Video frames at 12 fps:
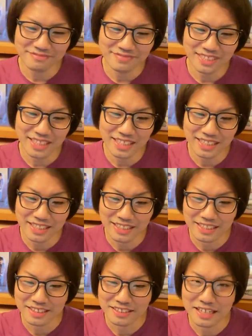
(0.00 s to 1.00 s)

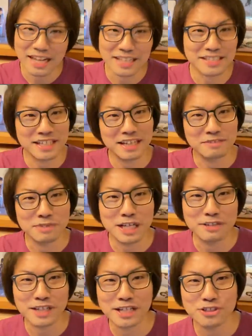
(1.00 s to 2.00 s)
で明日迎
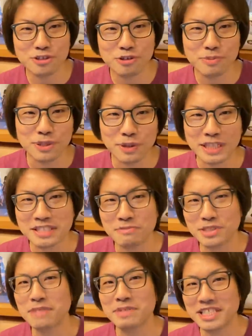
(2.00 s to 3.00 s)
える誕生日の話
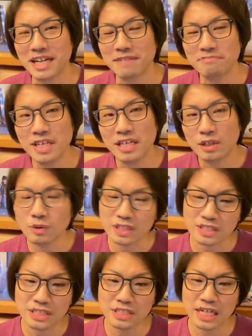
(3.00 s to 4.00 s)
もしてました。ごが
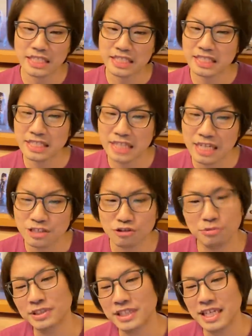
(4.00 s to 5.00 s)
つにじゅうはちにち誕
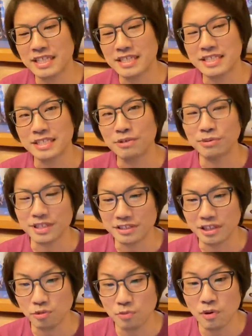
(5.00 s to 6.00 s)
生日の鞘師里帆です
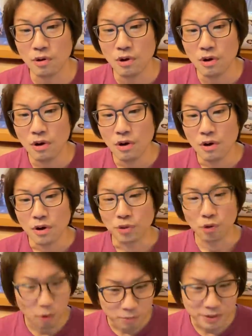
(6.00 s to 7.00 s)
けども、
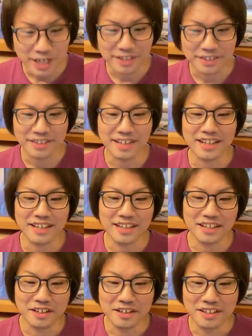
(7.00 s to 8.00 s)
ノープラン
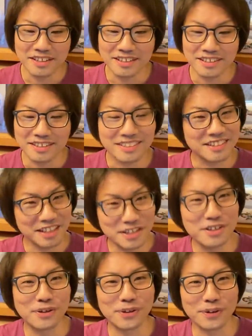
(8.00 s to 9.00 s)
でって
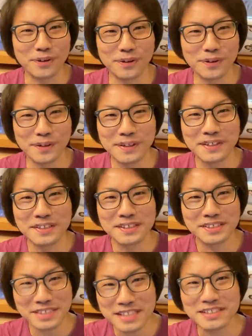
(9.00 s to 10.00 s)
いうことを
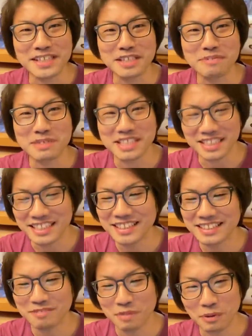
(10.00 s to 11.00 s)
常々言ってましたね。
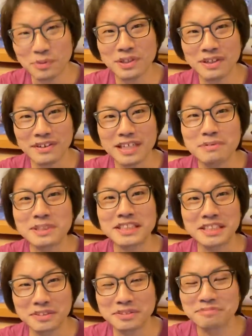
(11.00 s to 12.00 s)
まあ本当か分かりませ
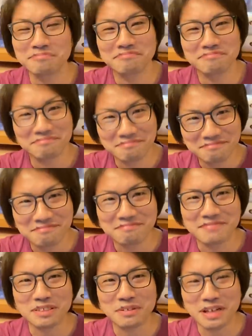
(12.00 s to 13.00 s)
んけど、
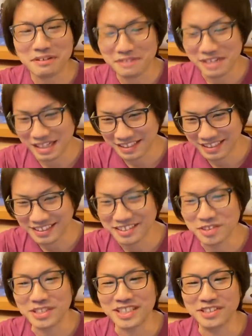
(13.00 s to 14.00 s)
まあその辺は
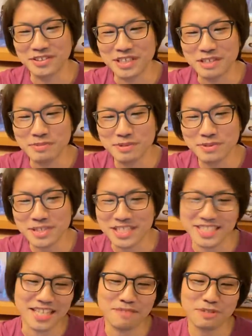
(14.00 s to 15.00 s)
本人の言い分を信
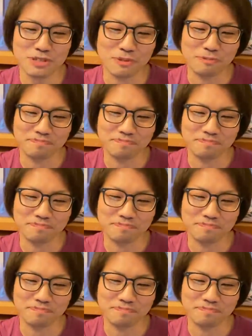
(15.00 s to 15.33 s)
じていきましょ